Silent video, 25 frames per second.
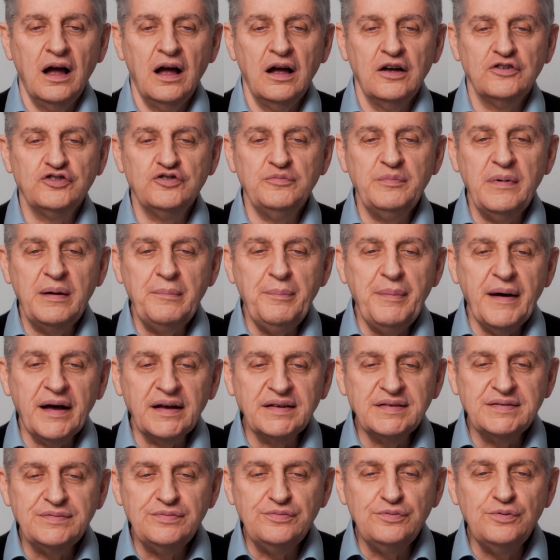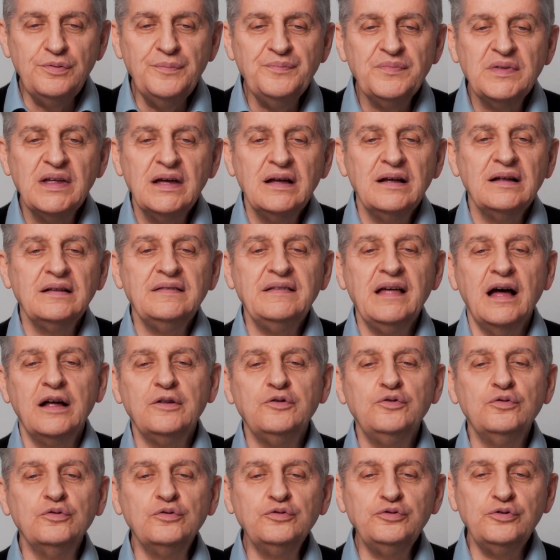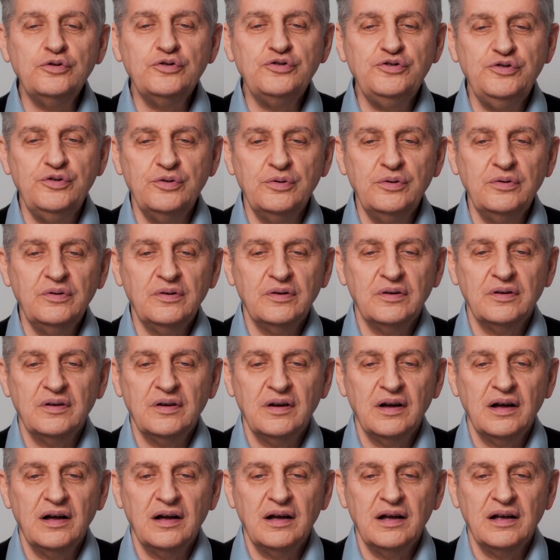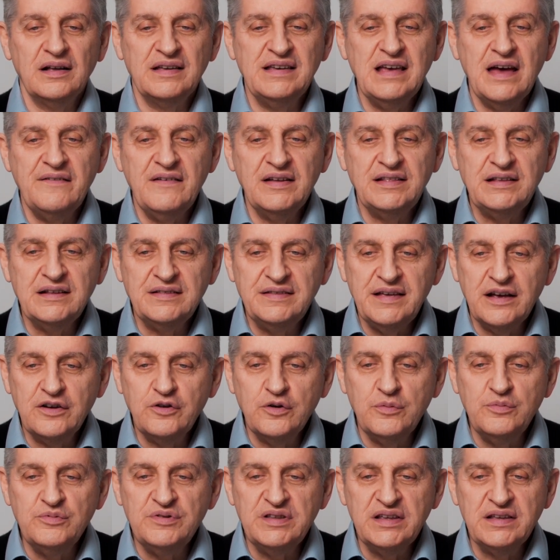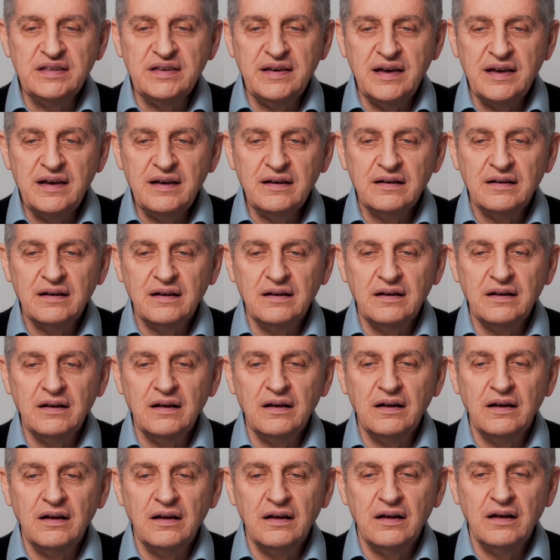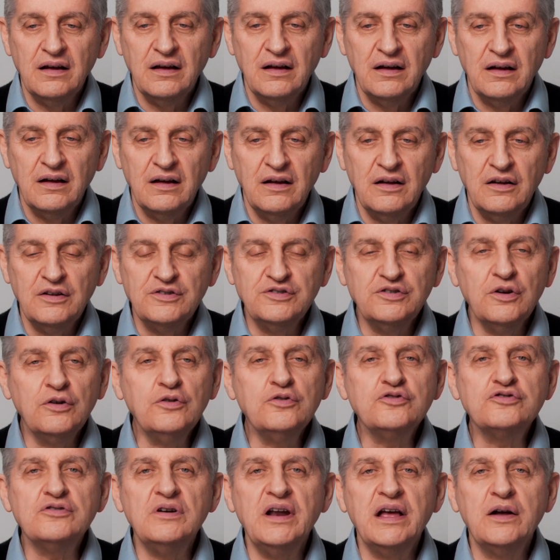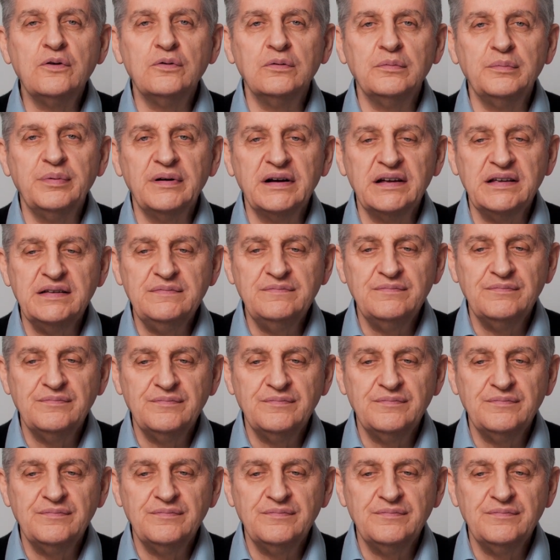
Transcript: Je m'aperçus d'un don de Dieu qui avait été communiqué sans que je l'ai compris.